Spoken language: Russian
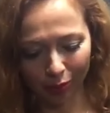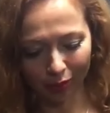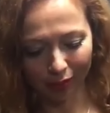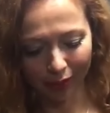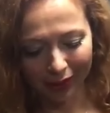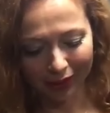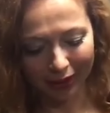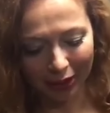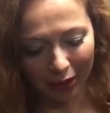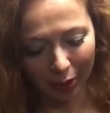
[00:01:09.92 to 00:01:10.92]
15 лет
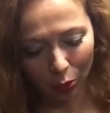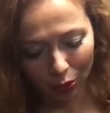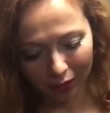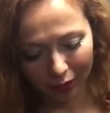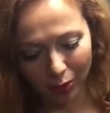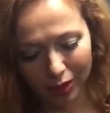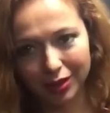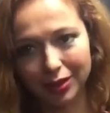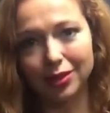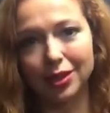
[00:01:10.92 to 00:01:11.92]
Захарова намеревалась
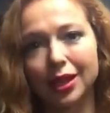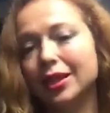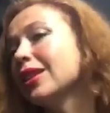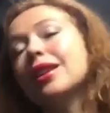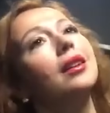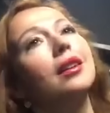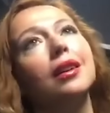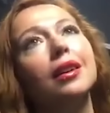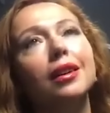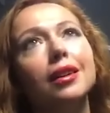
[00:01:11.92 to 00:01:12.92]
поступить в
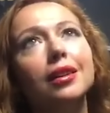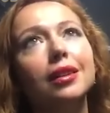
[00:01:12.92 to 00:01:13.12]
театральную студию